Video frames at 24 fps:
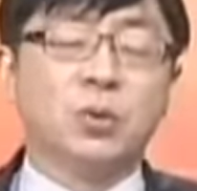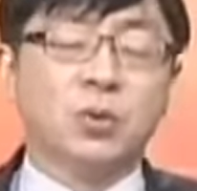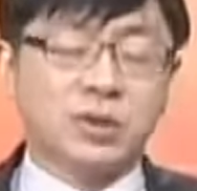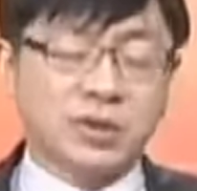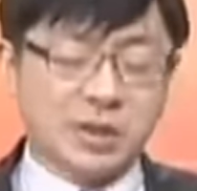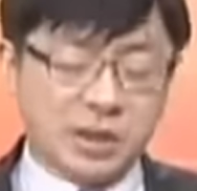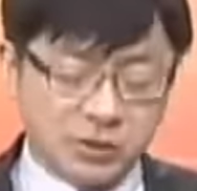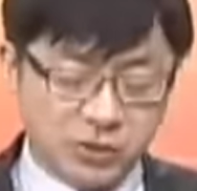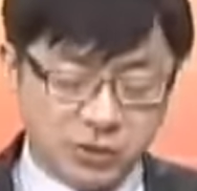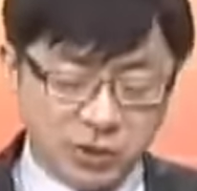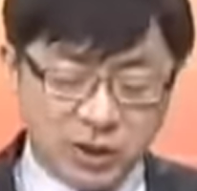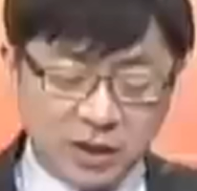
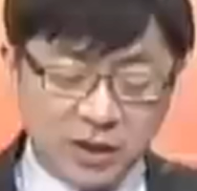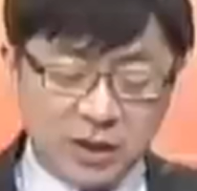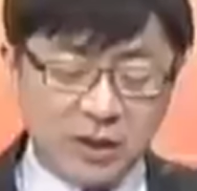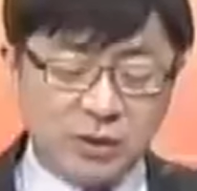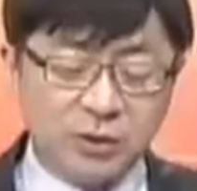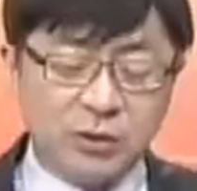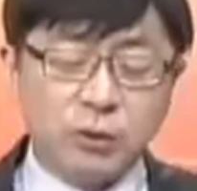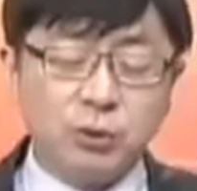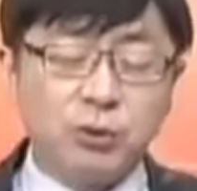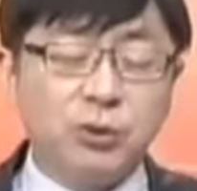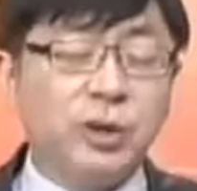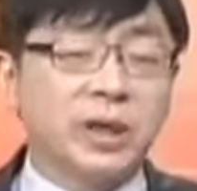我早就跟
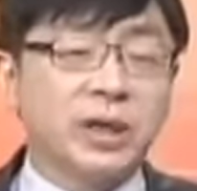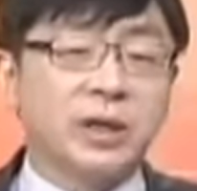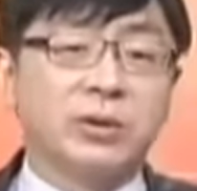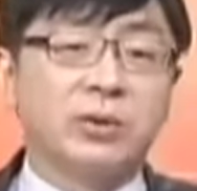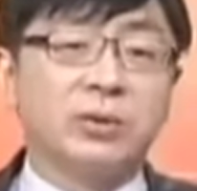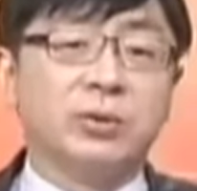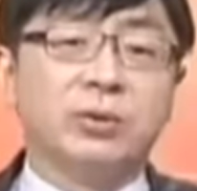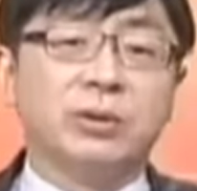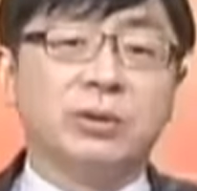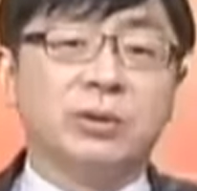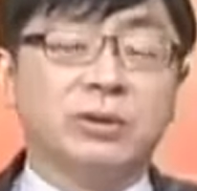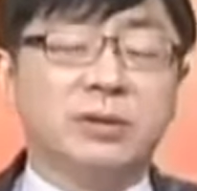各位预言
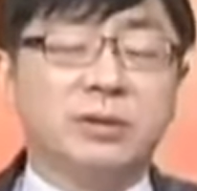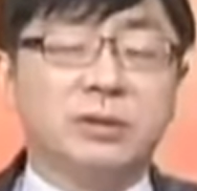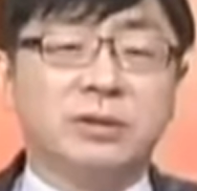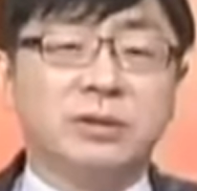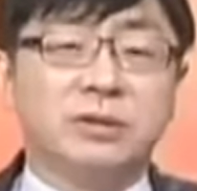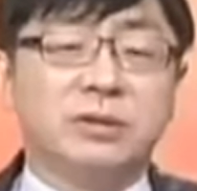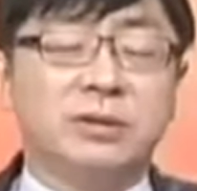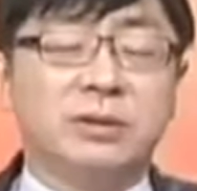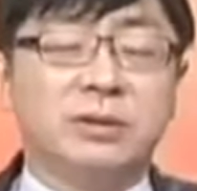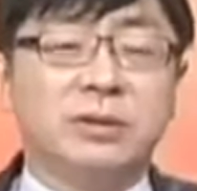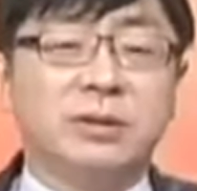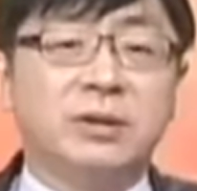过，
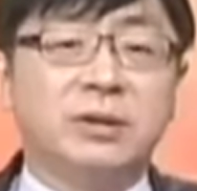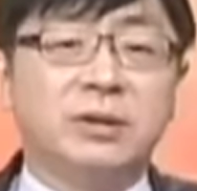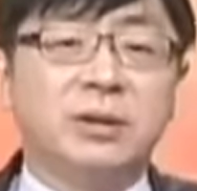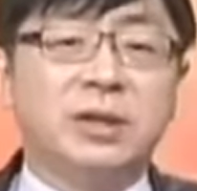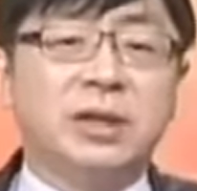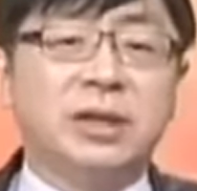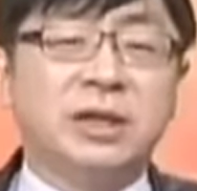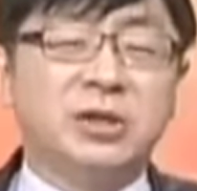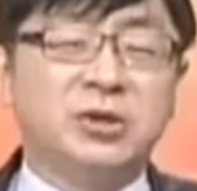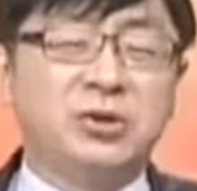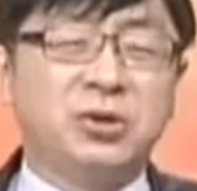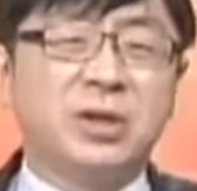
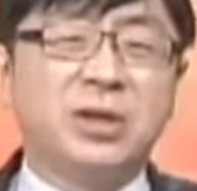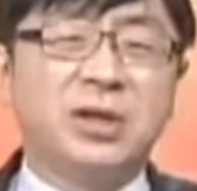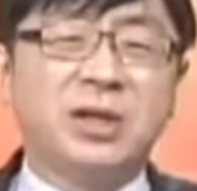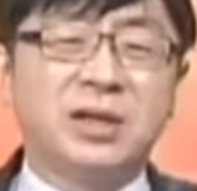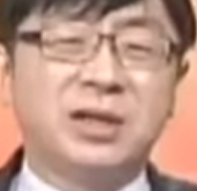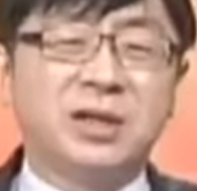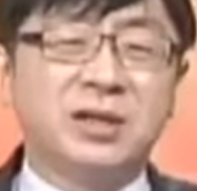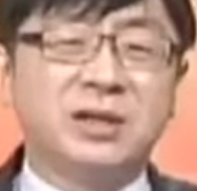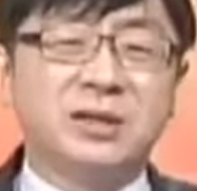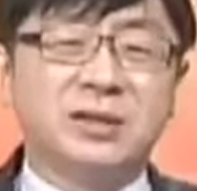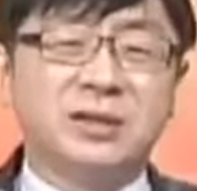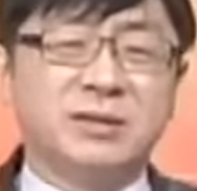你学
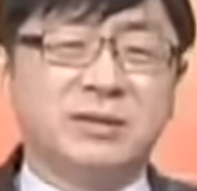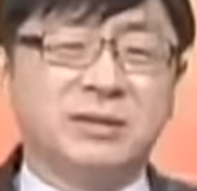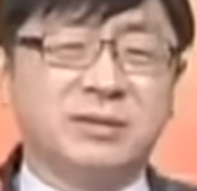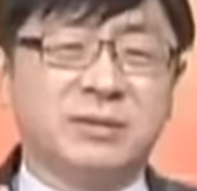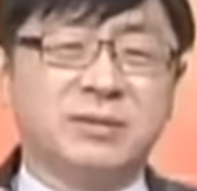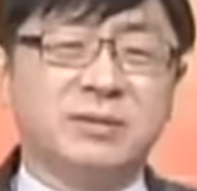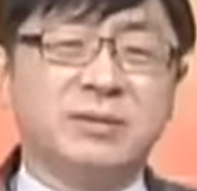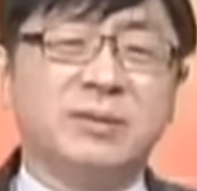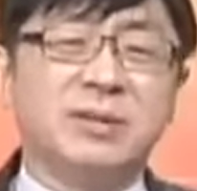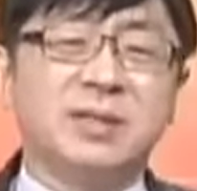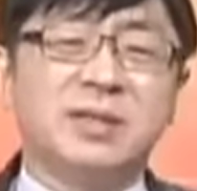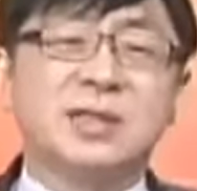那个
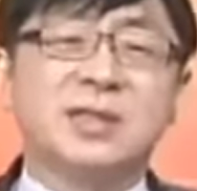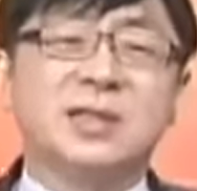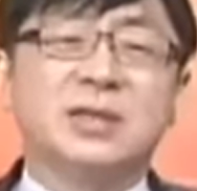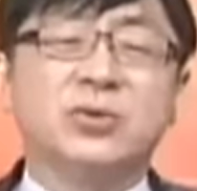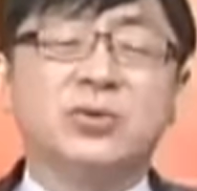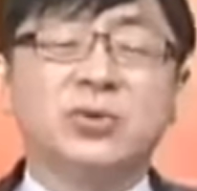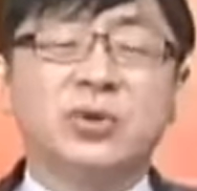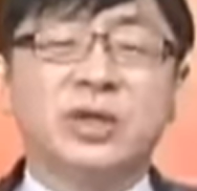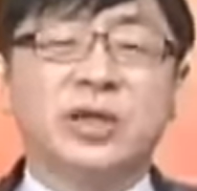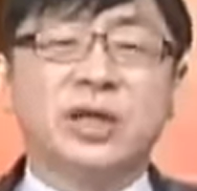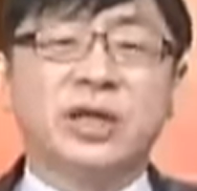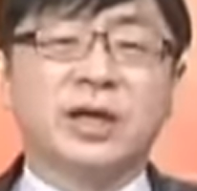死
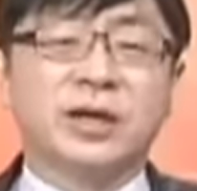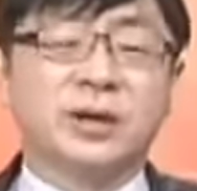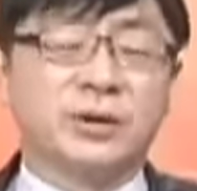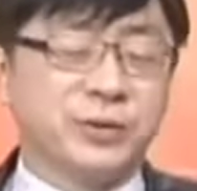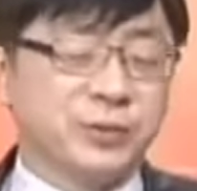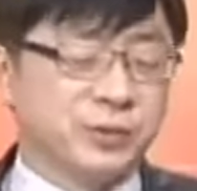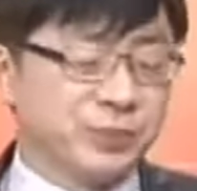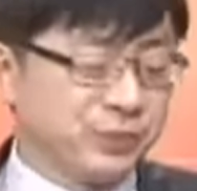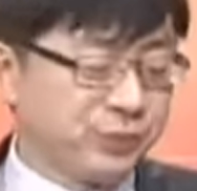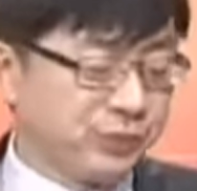路一条。